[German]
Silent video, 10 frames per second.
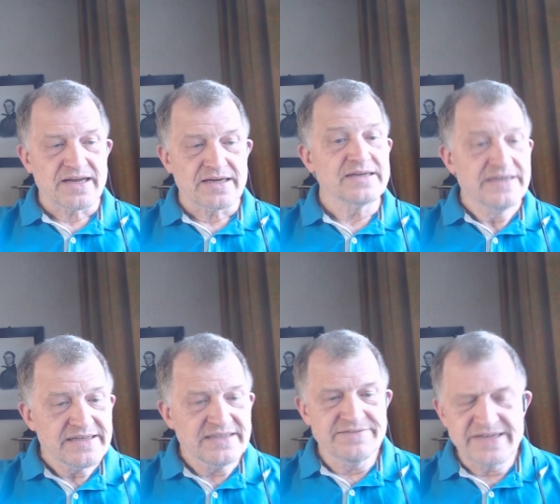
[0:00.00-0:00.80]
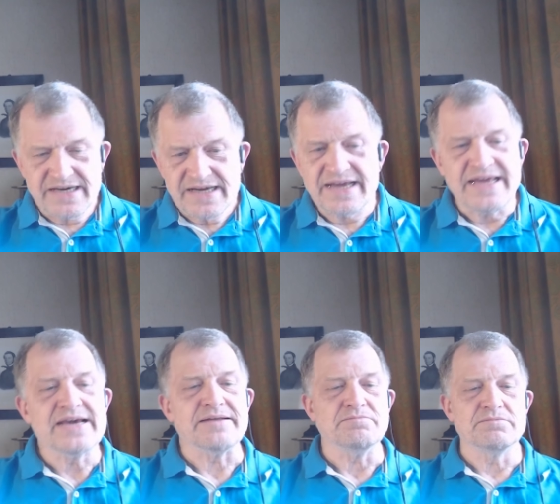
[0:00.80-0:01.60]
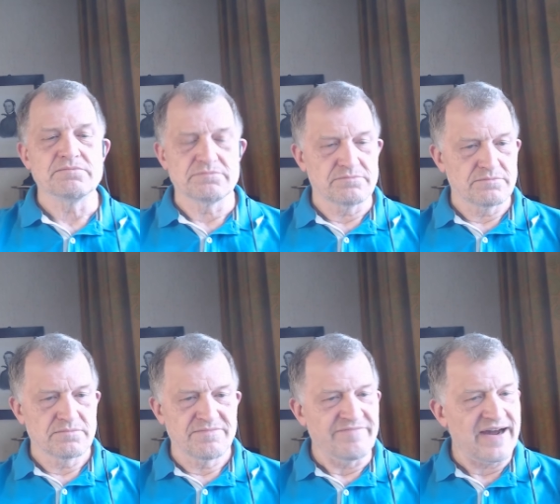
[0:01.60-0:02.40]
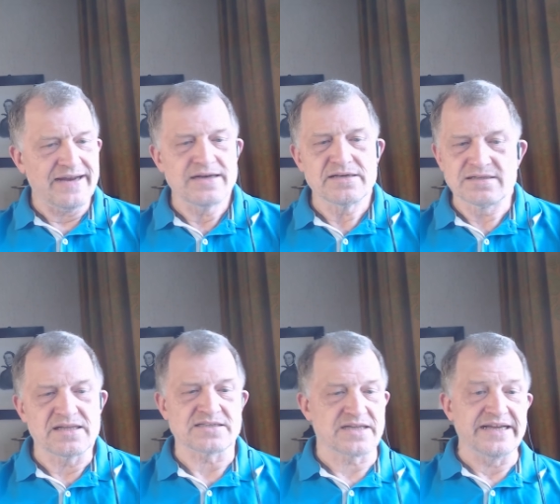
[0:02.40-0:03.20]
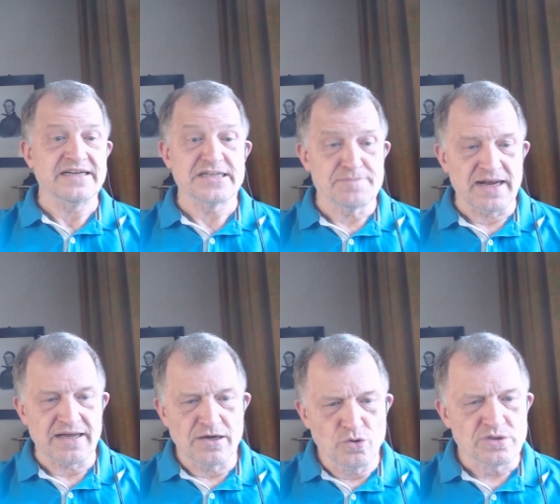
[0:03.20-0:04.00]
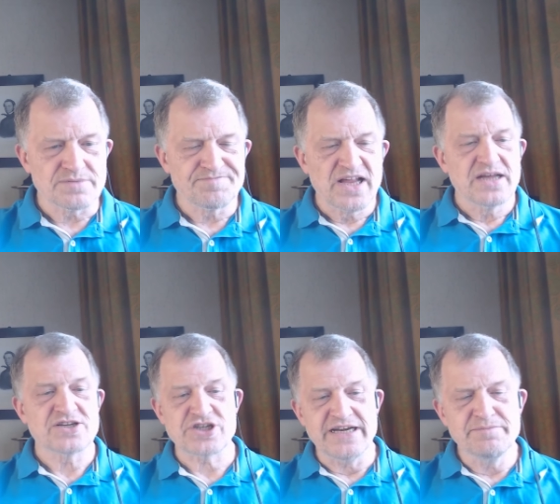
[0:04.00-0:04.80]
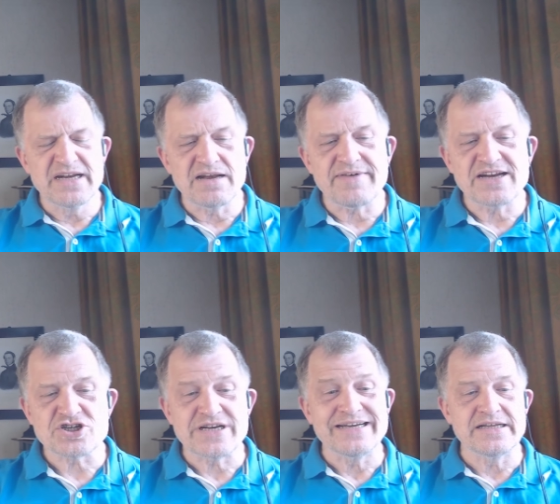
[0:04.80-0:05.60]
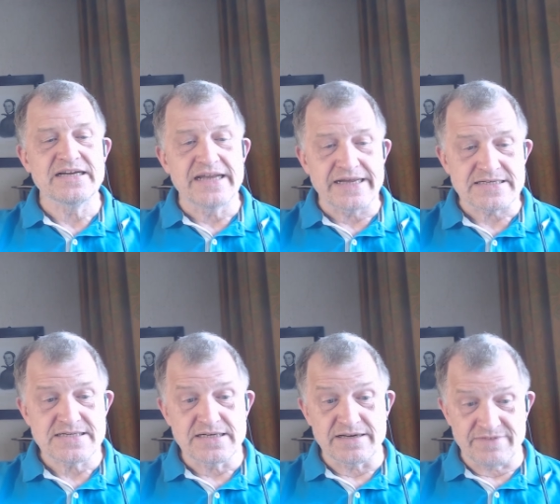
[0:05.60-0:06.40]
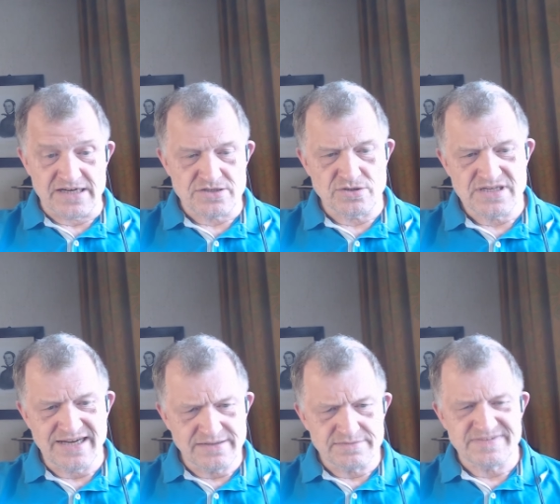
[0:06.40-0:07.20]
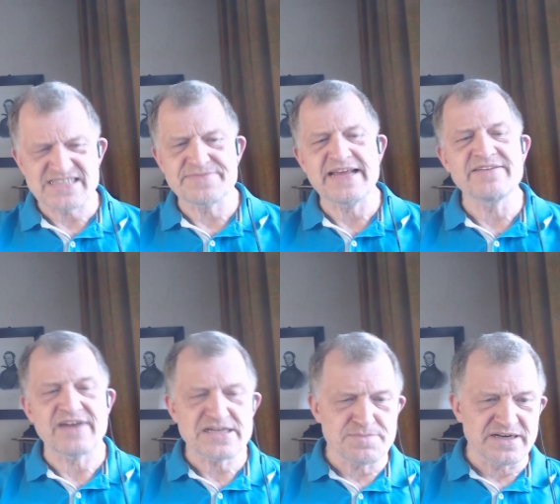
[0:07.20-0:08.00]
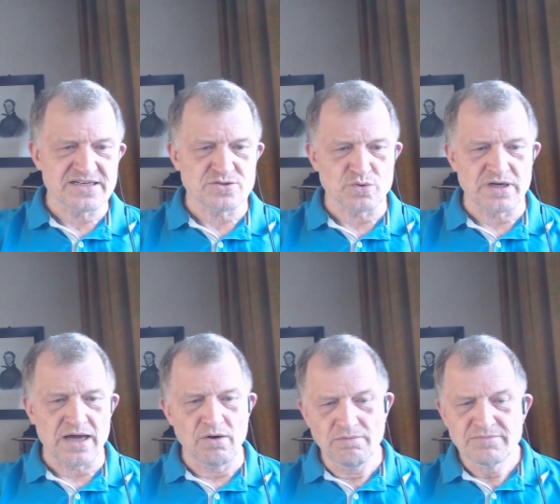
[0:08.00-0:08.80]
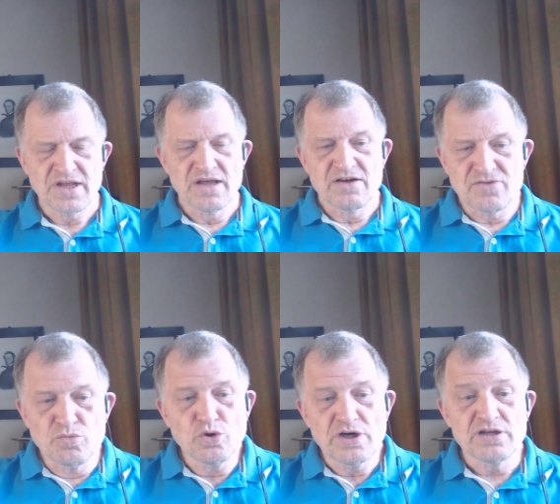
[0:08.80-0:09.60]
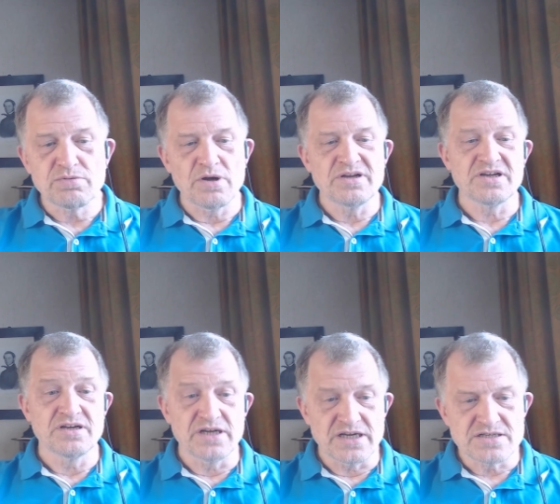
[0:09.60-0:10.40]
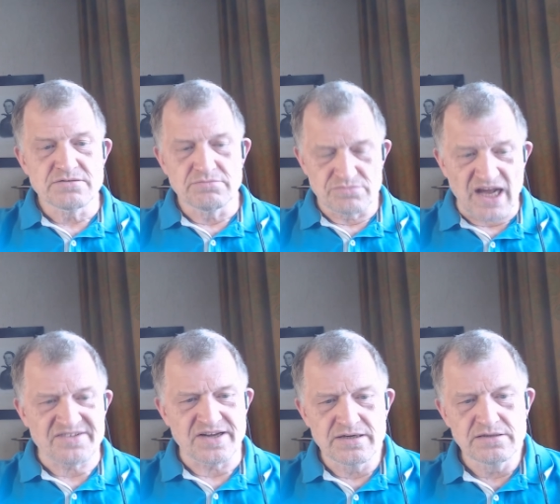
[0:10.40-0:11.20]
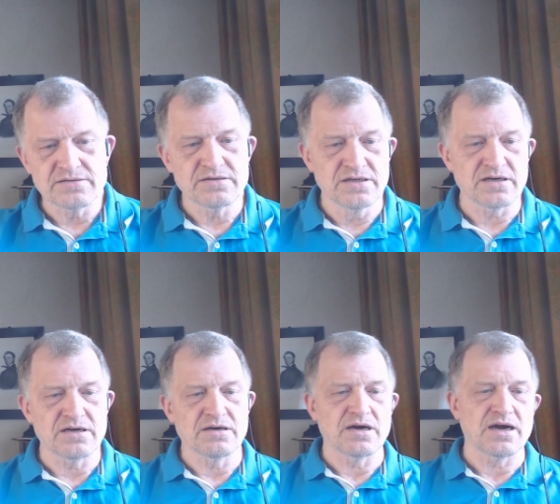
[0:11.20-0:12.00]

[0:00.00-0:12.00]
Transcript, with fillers: irgendwie reagieren, weil das geht nicht mehr lange gut. Es steht mittlerweile stehen Chinesen in Weißrussland, weswegen weiß man nicht so genau. Vermutlich wollen die Chinesen tatsächlich ihre,